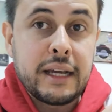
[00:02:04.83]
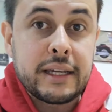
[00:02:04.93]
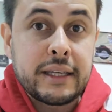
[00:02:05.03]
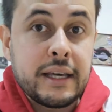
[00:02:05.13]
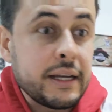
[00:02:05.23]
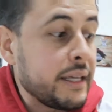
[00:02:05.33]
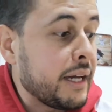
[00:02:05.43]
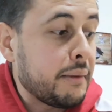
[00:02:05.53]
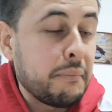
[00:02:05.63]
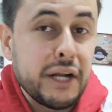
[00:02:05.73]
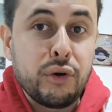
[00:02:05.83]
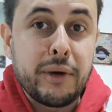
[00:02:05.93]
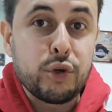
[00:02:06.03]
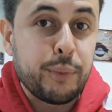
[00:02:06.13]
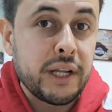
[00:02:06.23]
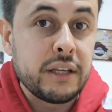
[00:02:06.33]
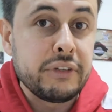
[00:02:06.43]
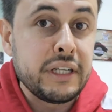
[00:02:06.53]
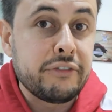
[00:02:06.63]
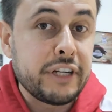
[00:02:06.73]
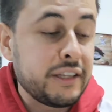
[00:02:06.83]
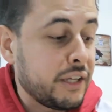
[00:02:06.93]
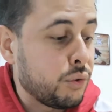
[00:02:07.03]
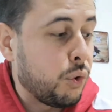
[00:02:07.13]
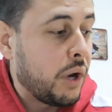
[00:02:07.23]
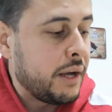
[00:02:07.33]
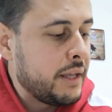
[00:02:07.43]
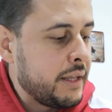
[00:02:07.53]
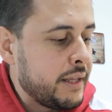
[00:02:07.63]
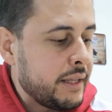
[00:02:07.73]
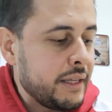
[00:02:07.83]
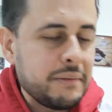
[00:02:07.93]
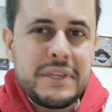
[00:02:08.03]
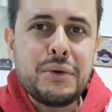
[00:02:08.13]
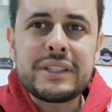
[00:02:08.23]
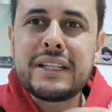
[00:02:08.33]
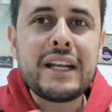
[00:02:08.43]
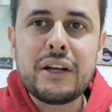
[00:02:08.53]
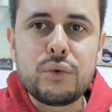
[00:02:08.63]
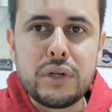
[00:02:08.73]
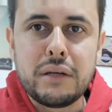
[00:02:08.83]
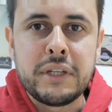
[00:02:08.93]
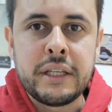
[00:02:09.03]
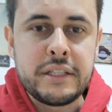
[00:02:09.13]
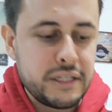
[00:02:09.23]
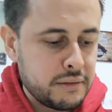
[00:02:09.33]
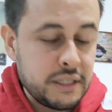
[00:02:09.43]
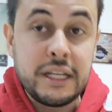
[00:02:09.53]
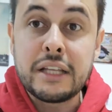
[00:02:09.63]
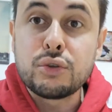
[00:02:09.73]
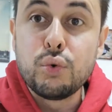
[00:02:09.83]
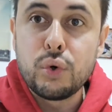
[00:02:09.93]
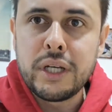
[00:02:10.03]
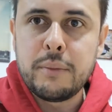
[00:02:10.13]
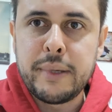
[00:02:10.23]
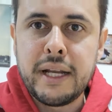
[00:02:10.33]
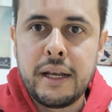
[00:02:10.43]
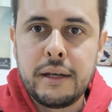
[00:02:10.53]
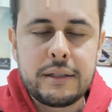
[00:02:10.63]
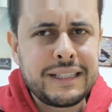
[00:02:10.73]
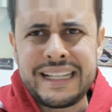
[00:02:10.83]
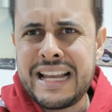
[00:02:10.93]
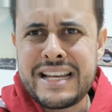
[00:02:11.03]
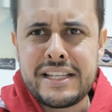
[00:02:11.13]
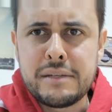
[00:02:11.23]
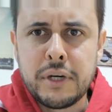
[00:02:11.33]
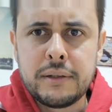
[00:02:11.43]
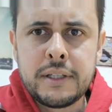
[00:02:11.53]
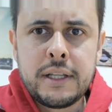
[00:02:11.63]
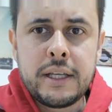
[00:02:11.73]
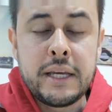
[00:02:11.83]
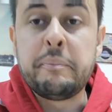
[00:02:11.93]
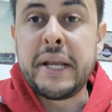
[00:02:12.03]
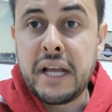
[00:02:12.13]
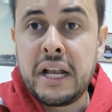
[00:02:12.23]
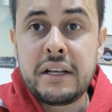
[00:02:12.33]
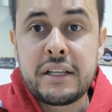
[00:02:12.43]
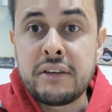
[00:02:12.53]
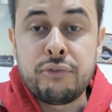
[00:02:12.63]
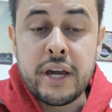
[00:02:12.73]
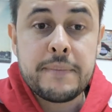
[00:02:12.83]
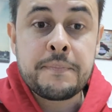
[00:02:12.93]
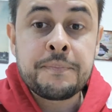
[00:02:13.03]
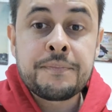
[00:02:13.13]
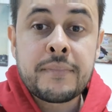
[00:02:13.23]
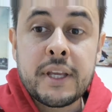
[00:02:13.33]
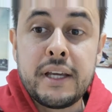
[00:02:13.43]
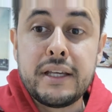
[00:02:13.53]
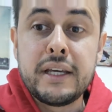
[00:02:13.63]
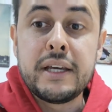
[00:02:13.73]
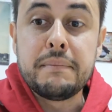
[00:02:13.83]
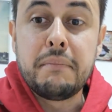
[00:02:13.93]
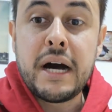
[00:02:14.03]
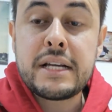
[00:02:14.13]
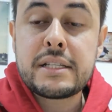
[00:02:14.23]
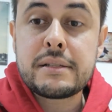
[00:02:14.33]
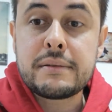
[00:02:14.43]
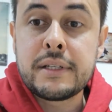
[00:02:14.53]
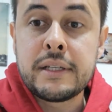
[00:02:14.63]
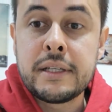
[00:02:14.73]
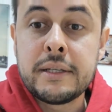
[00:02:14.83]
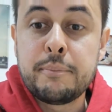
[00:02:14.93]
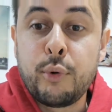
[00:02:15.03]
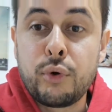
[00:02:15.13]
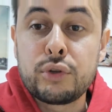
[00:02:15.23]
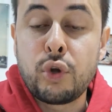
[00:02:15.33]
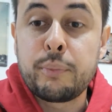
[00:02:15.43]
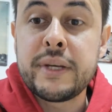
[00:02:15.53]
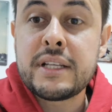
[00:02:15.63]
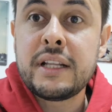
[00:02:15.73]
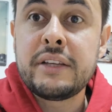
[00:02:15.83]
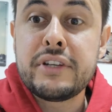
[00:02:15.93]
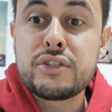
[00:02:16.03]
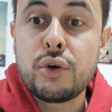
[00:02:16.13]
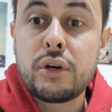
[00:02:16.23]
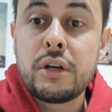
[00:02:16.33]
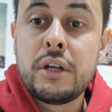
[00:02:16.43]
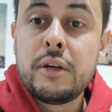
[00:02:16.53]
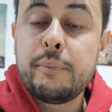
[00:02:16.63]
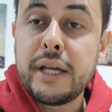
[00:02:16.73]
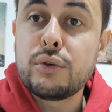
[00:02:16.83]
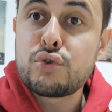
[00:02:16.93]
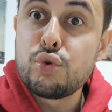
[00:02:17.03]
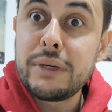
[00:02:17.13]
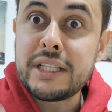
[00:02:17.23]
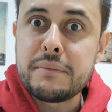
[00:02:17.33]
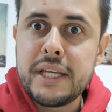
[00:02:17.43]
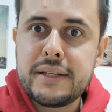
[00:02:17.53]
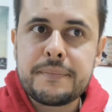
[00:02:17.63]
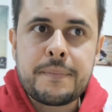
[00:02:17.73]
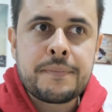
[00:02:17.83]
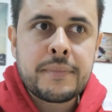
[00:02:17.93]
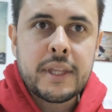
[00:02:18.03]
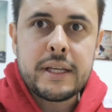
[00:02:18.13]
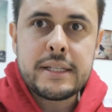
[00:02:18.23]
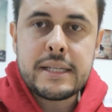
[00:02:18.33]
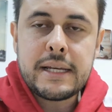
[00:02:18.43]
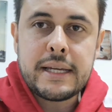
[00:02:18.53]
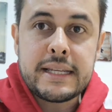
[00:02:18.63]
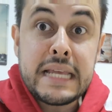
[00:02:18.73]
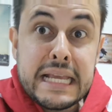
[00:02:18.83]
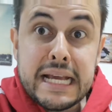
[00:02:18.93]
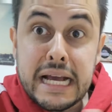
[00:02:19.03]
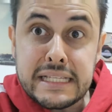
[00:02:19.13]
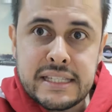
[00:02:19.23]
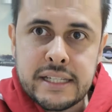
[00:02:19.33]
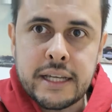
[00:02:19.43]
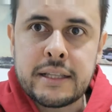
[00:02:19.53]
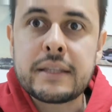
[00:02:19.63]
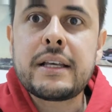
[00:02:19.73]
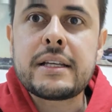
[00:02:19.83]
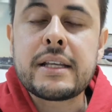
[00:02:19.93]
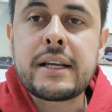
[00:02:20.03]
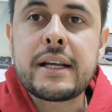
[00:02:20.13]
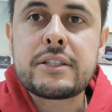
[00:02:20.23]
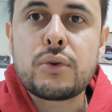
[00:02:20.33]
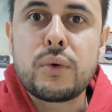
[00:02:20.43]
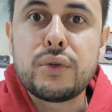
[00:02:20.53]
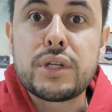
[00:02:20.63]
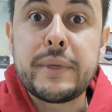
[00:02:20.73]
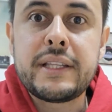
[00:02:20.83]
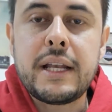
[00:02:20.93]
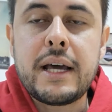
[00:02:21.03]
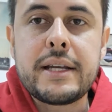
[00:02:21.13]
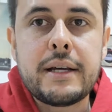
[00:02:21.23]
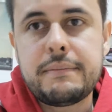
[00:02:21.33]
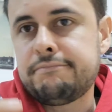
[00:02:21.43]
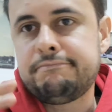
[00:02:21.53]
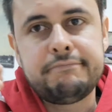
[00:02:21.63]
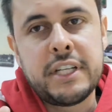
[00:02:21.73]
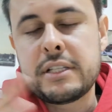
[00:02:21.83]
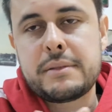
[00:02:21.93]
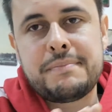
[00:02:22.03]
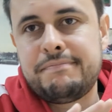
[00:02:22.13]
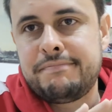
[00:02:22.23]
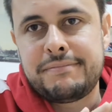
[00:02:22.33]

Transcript: en la que quedaría mano a mano para definir frente a Novoa. Eh, iba a tener alguna el Medellín y la tuvo en el penal, clarísima. el penal que fue eh, más eh, por torpeza del defensor, pero suma también ese enganche que trata de hacer Castro cuando se mete al área. Es